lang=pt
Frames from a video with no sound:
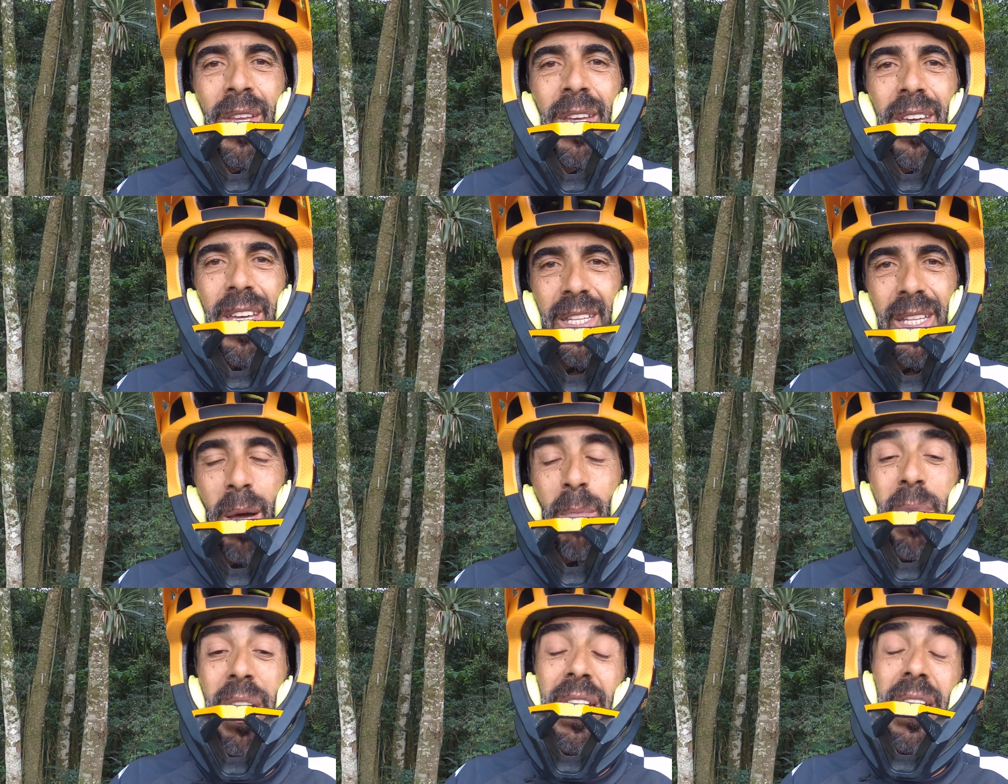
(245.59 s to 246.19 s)
que
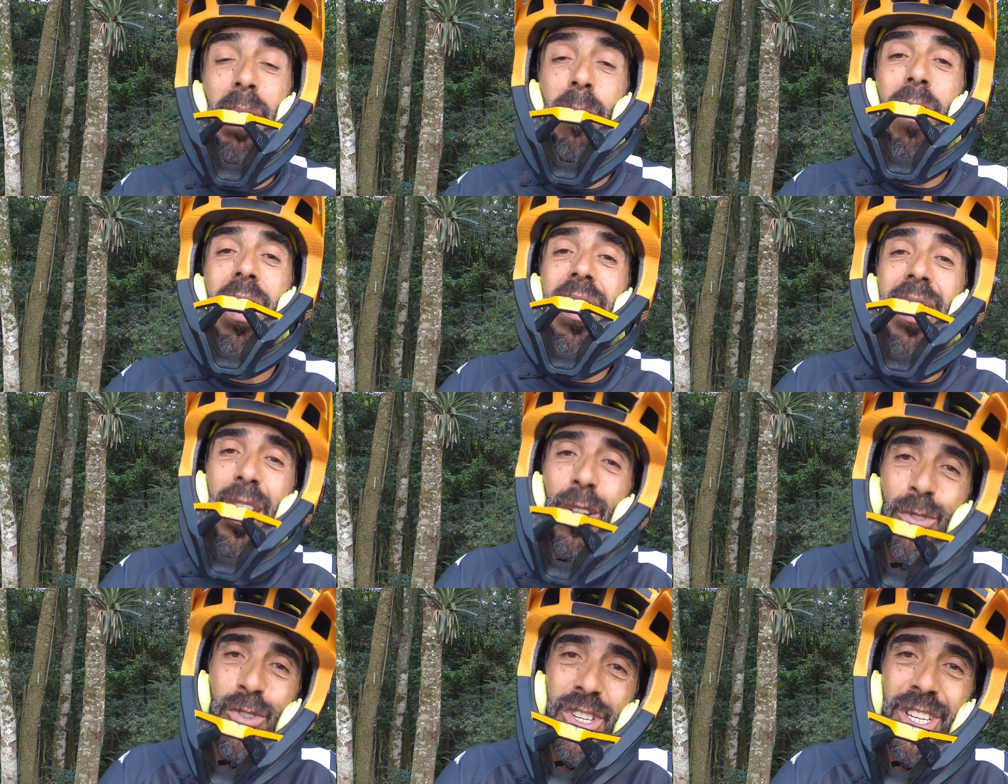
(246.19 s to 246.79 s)
também
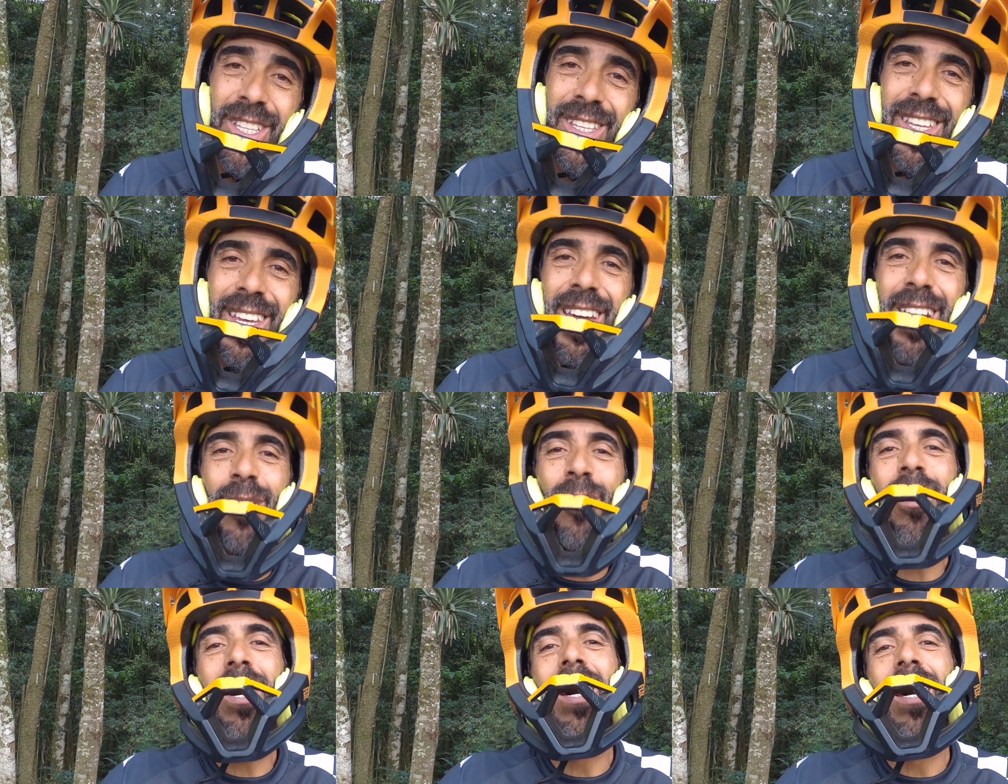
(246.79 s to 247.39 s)
trabalharam o dia
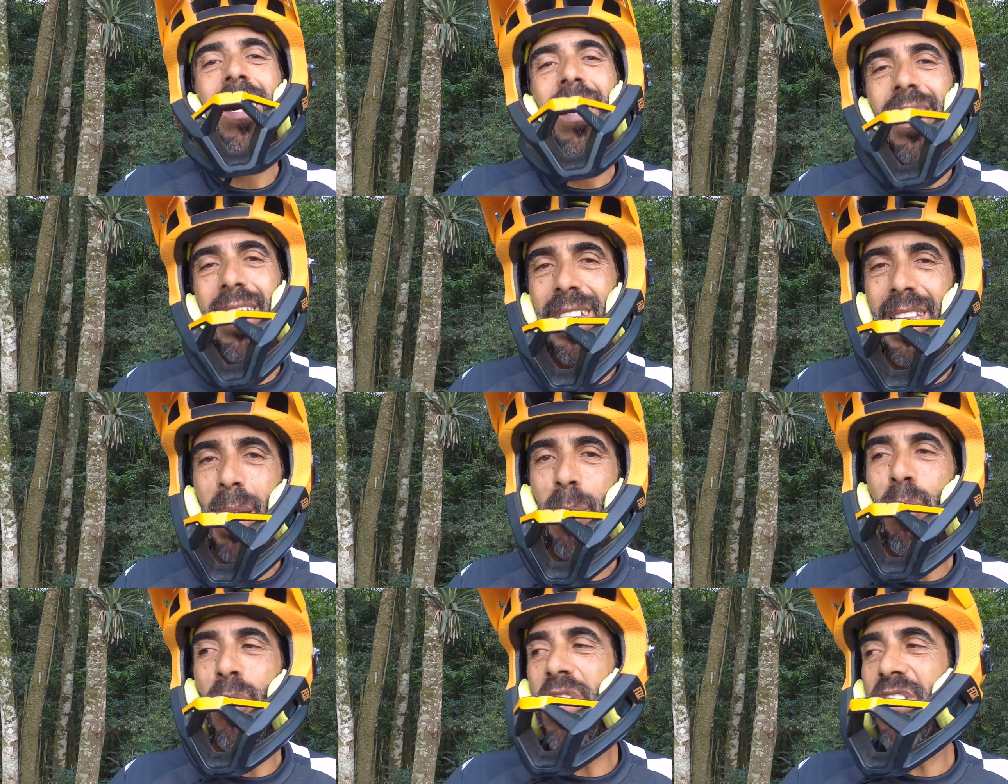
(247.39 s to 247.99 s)
inteiro e
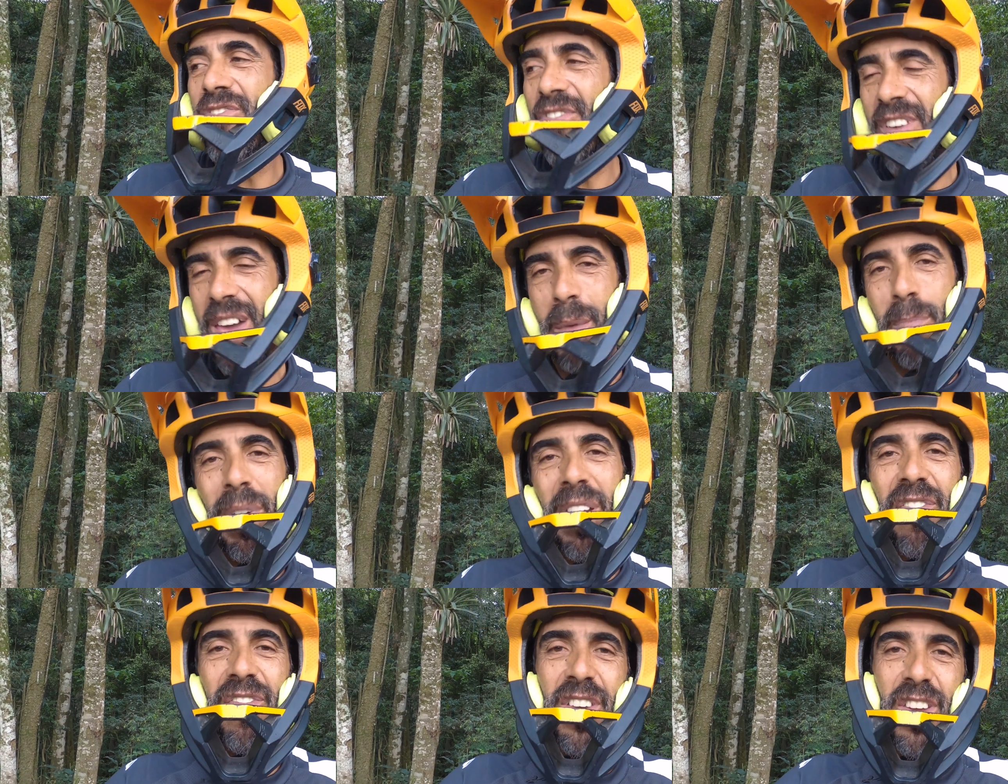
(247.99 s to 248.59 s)
depois vêm
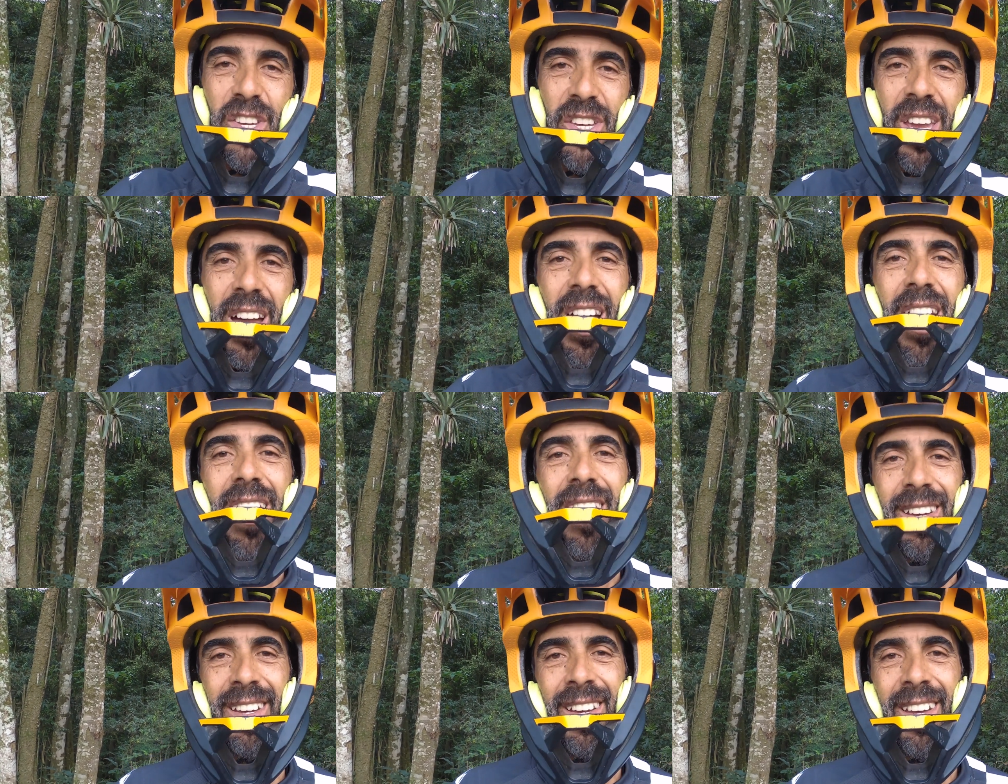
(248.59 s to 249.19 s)
para
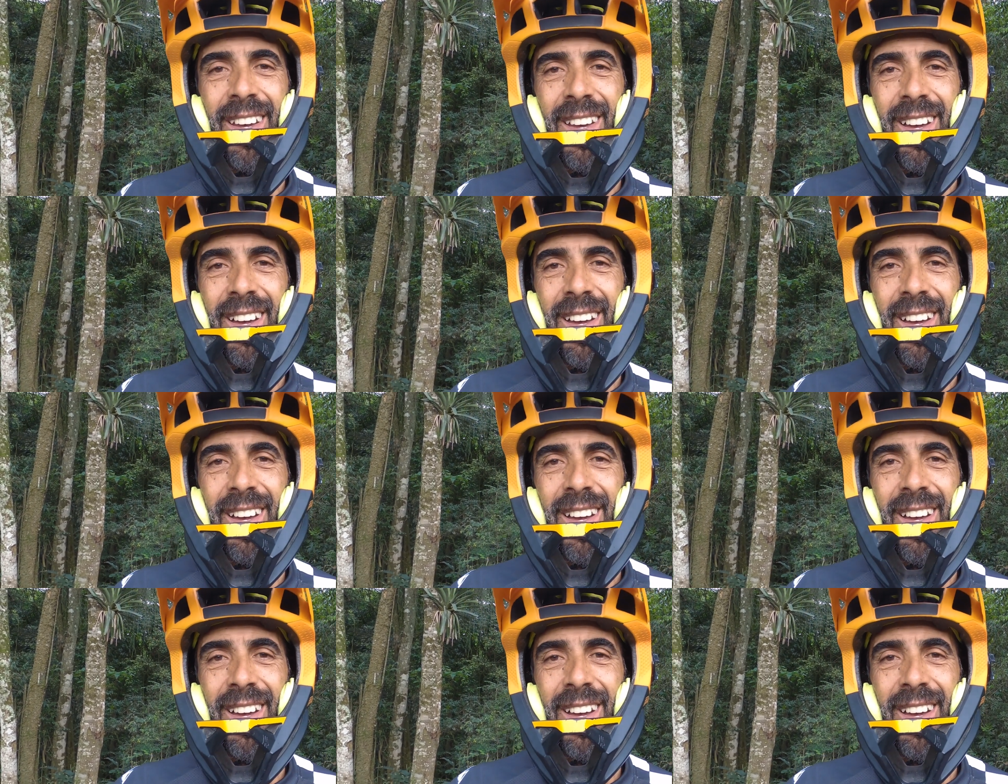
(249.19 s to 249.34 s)
fechar